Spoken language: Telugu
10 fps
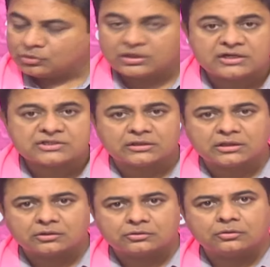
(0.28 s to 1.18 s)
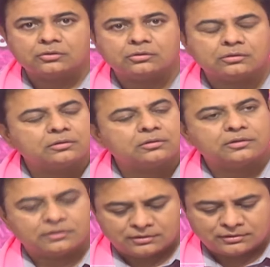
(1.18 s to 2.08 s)
మొదటి సంతకంతో
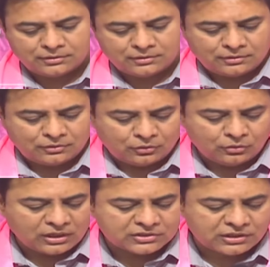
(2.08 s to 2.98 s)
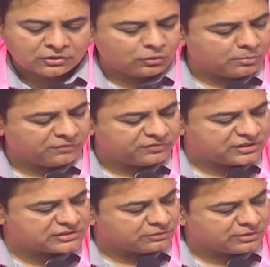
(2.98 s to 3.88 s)
రెండు లక్షల రుణమాఫీ
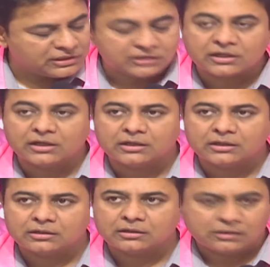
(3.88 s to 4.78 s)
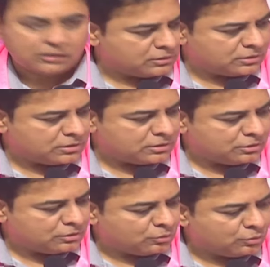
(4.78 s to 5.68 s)
చేస్తామని ఏదైతే
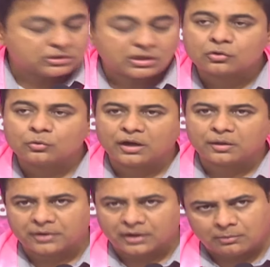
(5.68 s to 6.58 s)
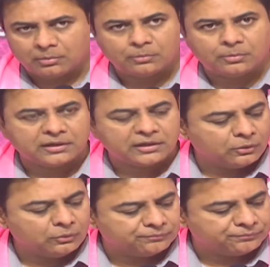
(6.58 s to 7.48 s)
ఉత్తర కుమార ప్రగల్భాలు
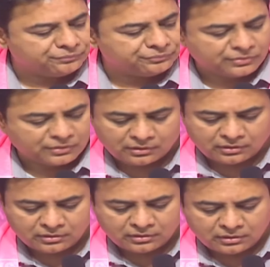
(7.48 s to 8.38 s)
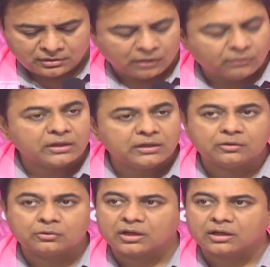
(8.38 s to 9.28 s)
పలికినారో
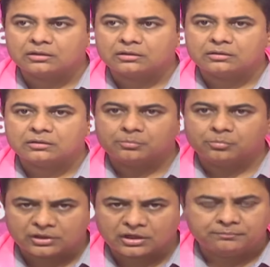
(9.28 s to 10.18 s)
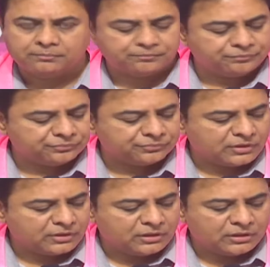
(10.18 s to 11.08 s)
అవన్నీ కూడా బూటకం
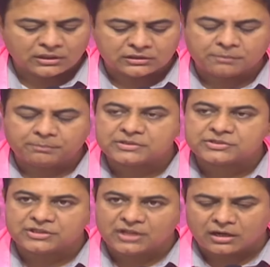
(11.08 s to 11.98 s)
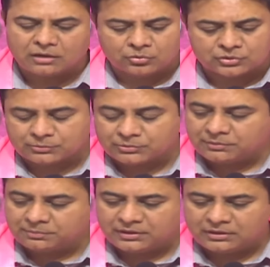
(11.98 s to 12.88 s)
ఇదంతా పచ్చి దగా మోసం అని
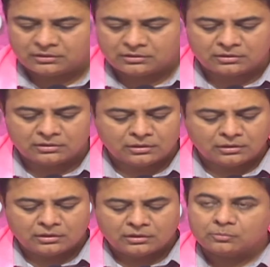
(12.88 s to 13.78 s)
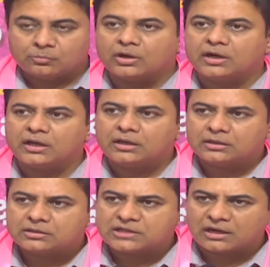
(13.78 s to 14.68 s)
చెప్పి నేను మొన్ననే
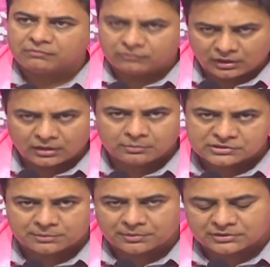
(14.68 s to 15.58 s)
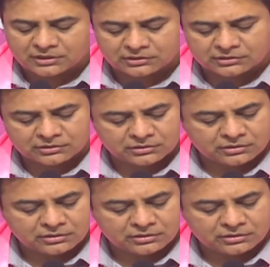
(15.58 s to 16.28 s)
చాలా వివరంగా మీకు చెప్పడం జరిగింది